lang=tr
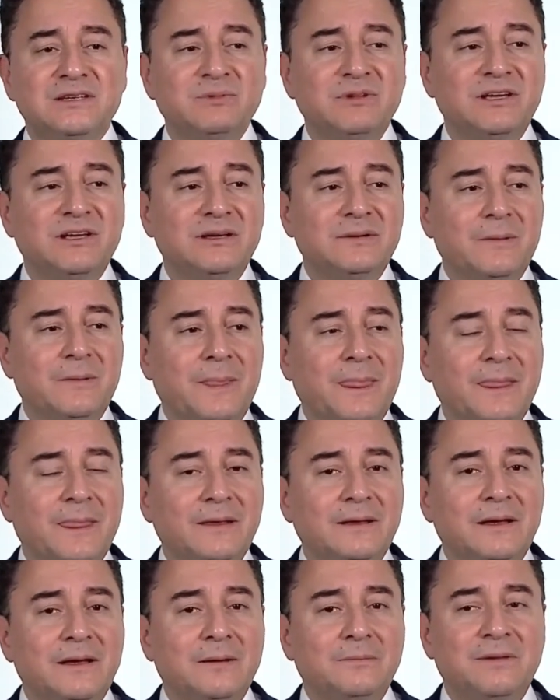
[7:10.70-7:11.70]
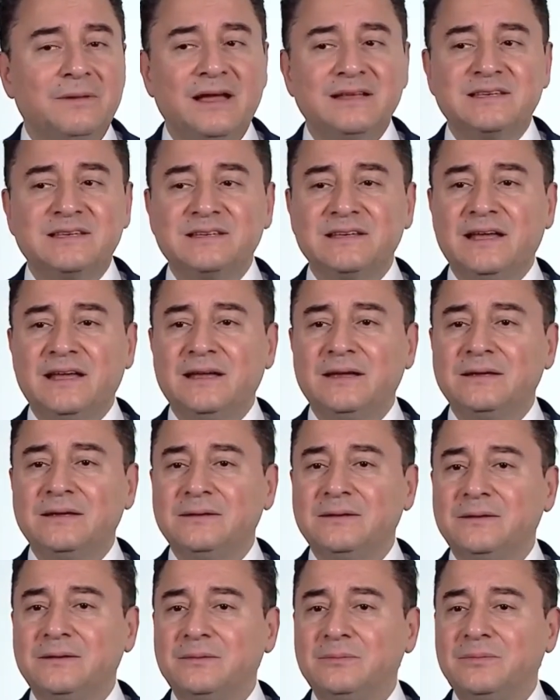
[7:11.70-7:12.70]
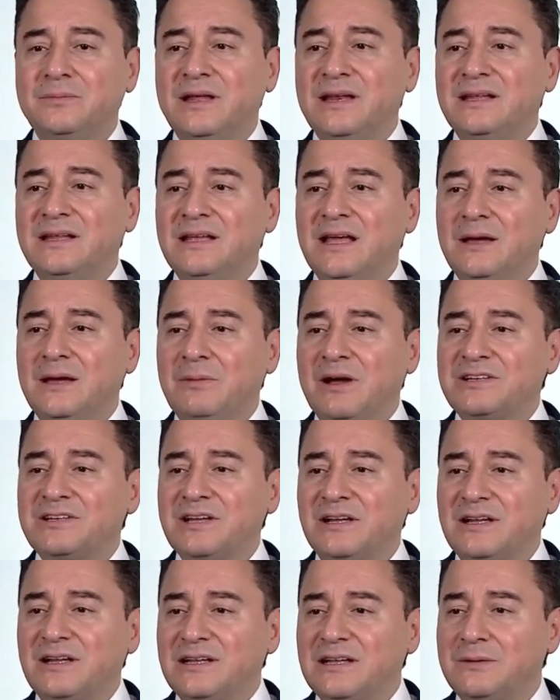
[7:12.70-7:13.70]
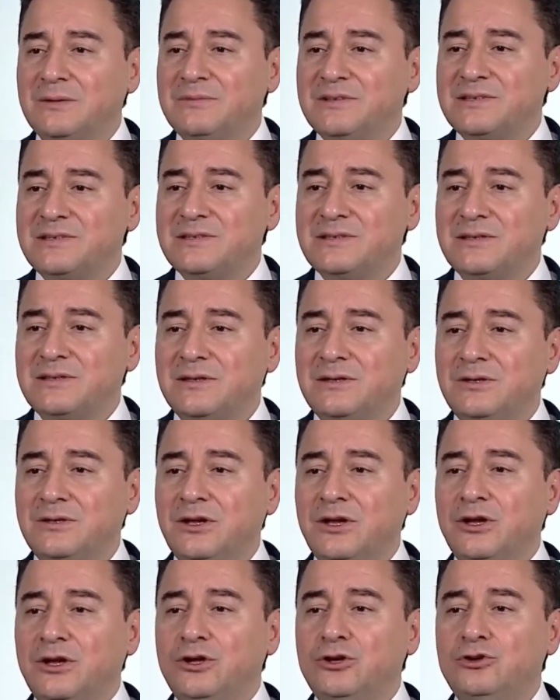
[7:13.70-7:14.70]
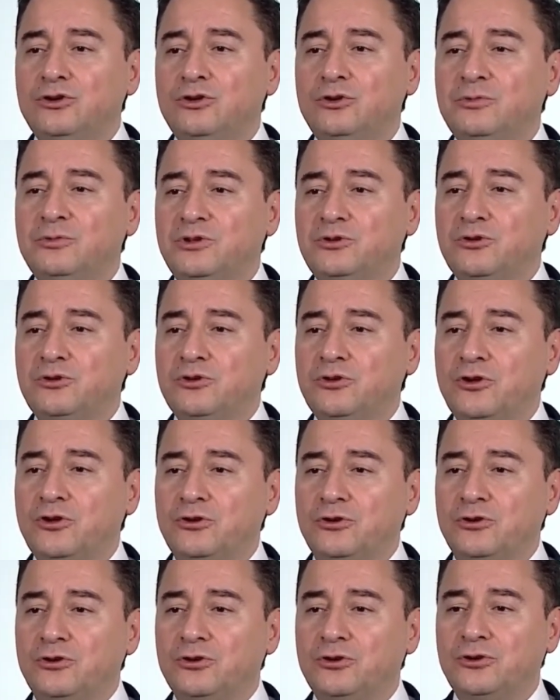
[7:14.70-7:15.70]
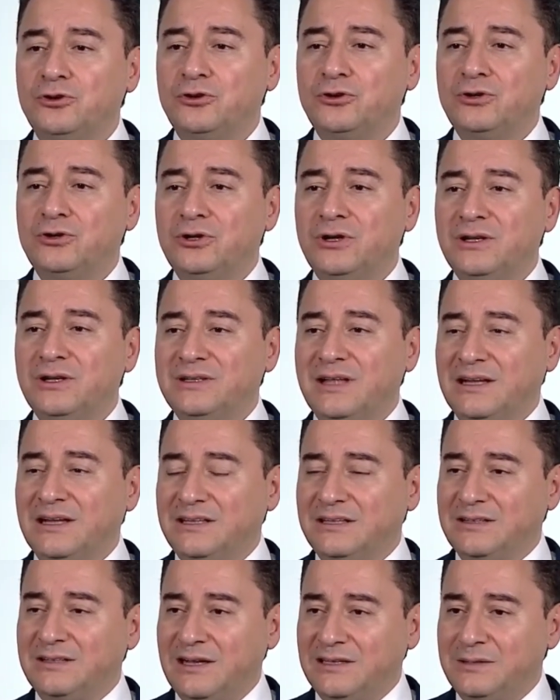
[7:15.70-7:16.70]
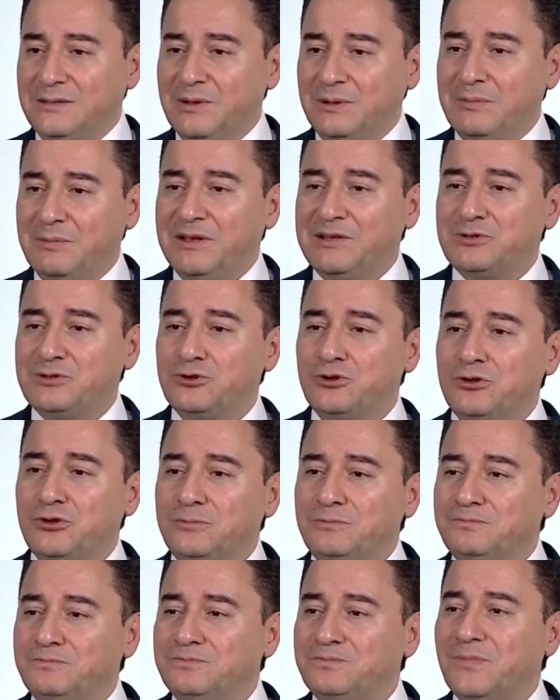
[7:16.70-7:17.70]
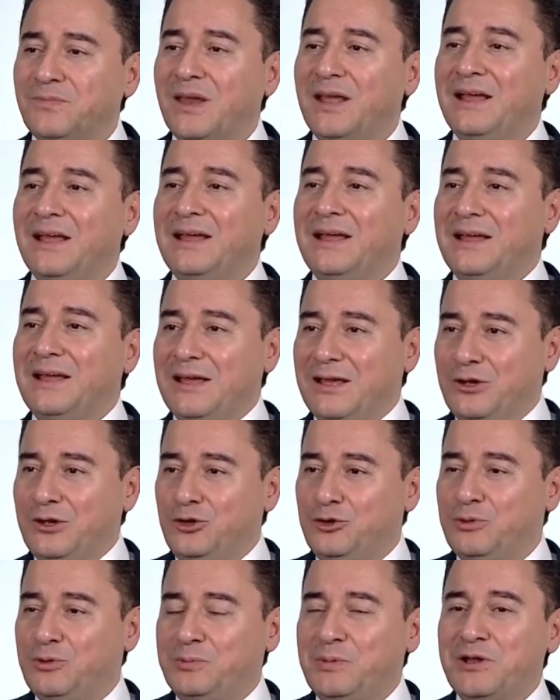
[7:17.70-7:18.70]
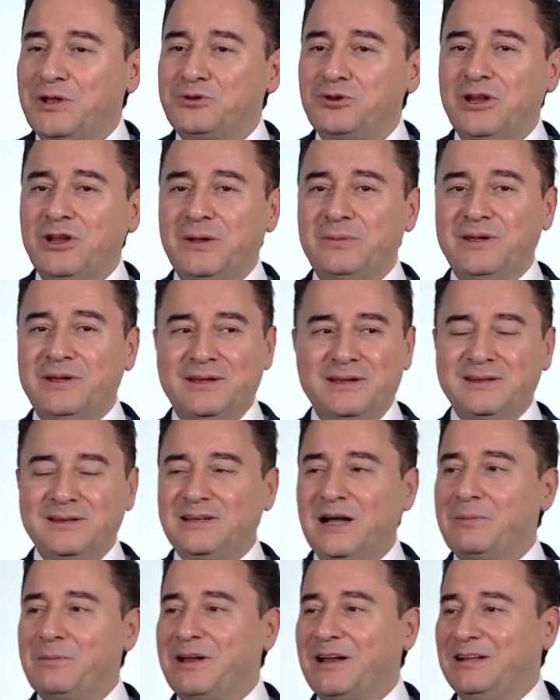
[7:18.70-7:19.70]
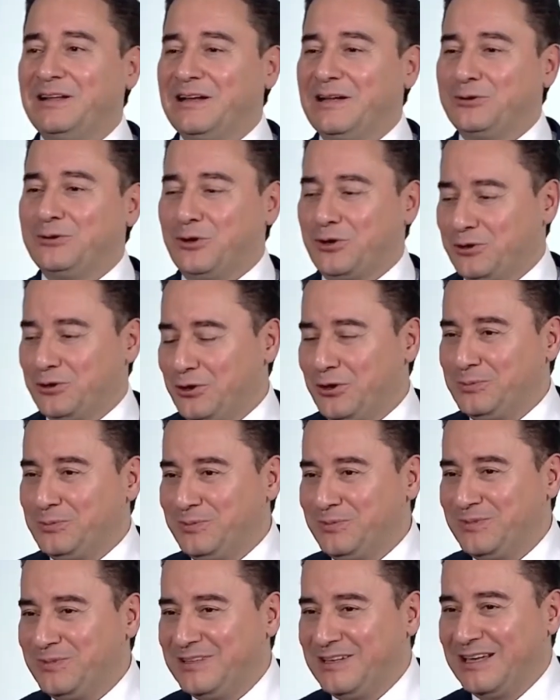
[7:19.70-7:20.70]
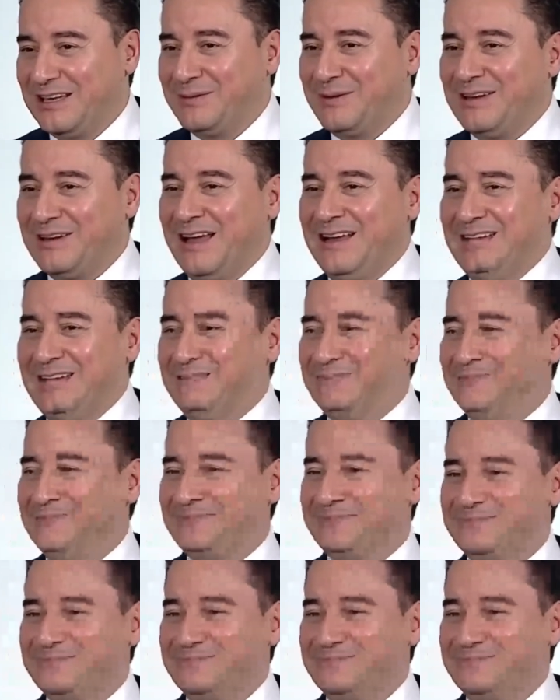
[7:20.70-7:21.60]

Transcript: şimdi ben size belediye başkan adayımız Ümit Güngör'ü tak takdim etmek istiyorum. Ümit Bey şöyle bir kameralara doğru dön. Yanıma gel.